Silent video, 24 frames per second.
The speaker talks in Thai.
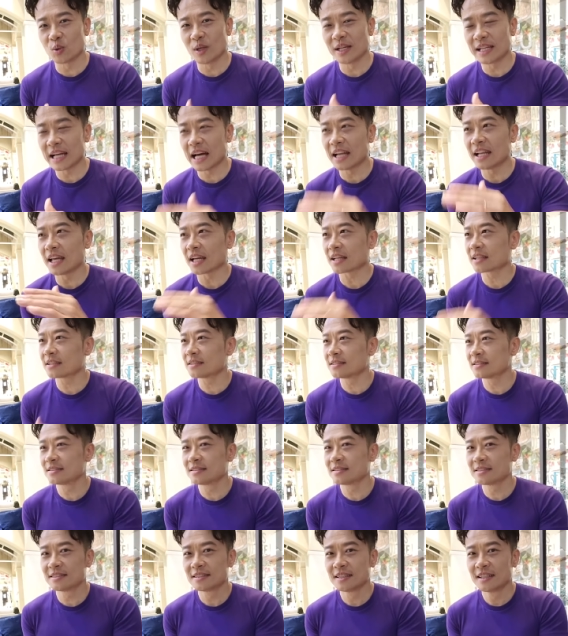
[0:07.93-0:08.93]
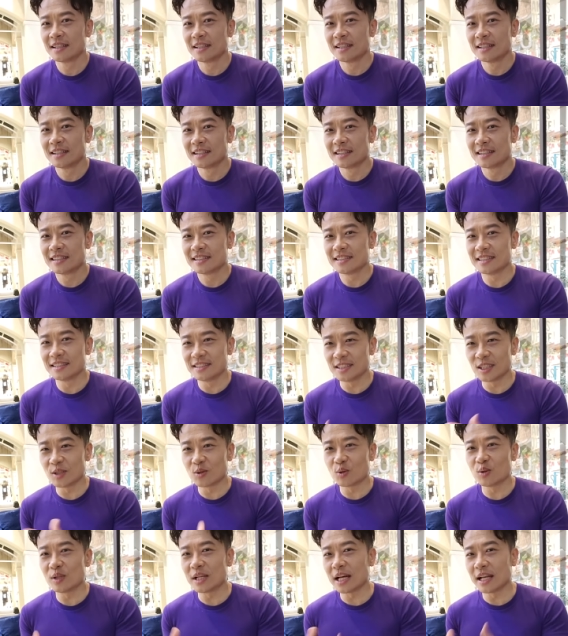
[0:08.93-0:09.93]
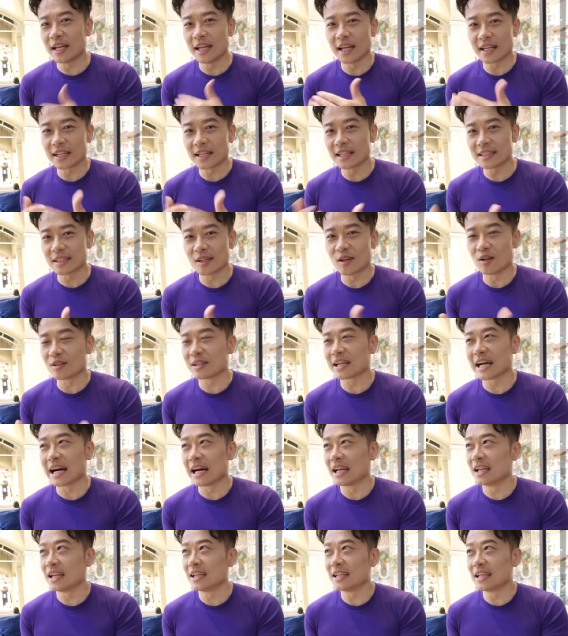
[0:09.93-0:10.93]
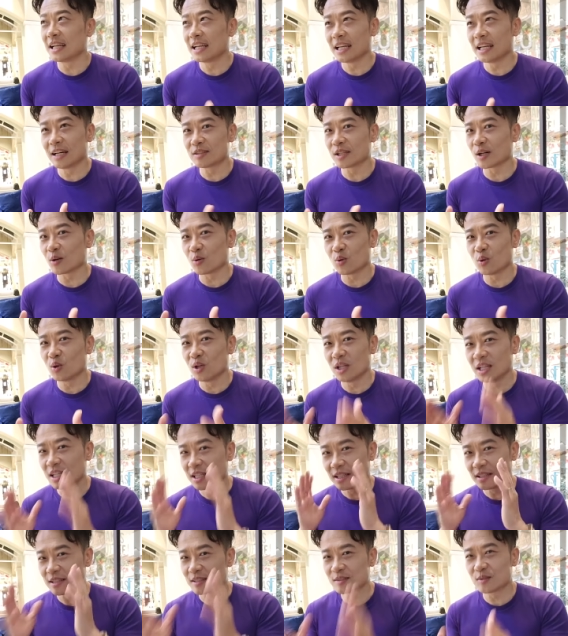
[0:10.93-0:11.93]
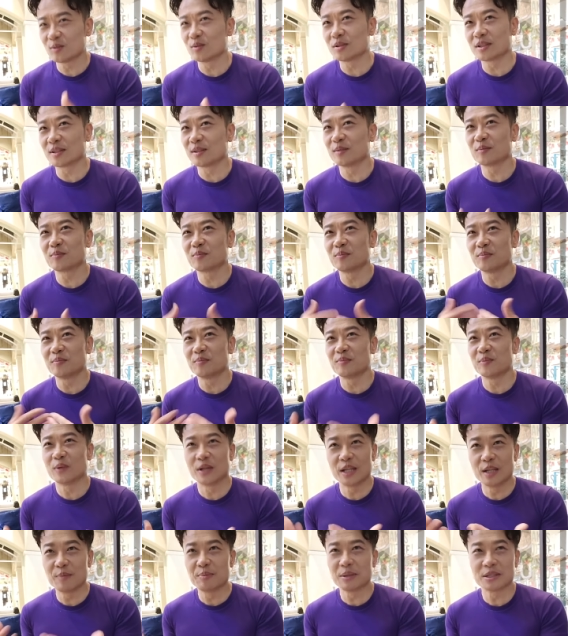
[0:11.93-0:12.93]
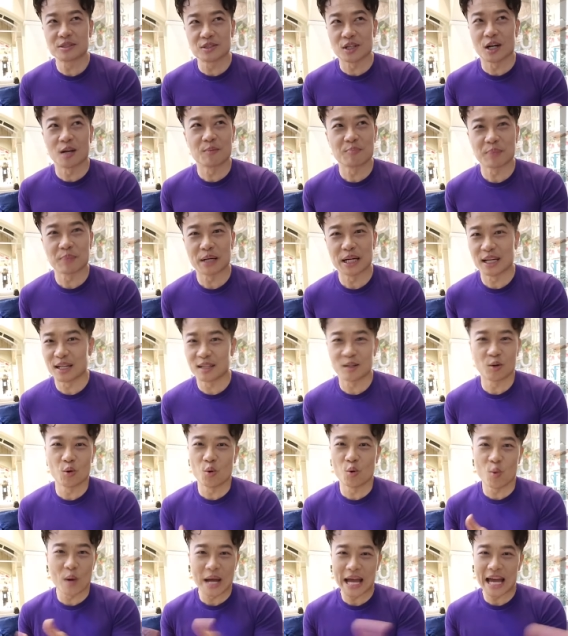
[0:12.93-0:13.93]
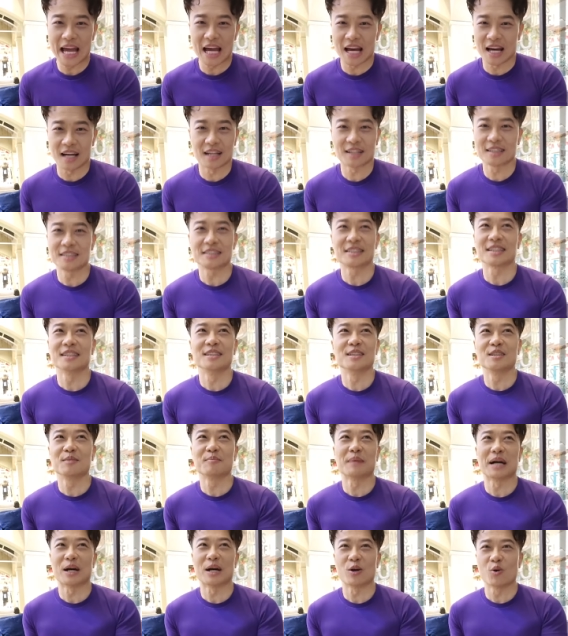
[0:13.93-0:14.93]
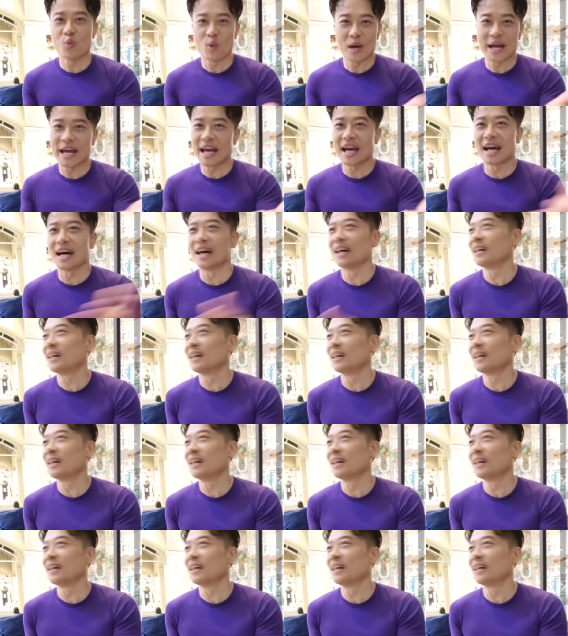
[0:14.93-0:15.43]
วยหน้าเด็กจริงๆคุณหน้าเด็กได้ตลอดกาลเลยนะแล้วแต่คุณเลยคุณเลยวันนี้เพิ่งสอนไปอูแวตื่นขึ้นมาอูแว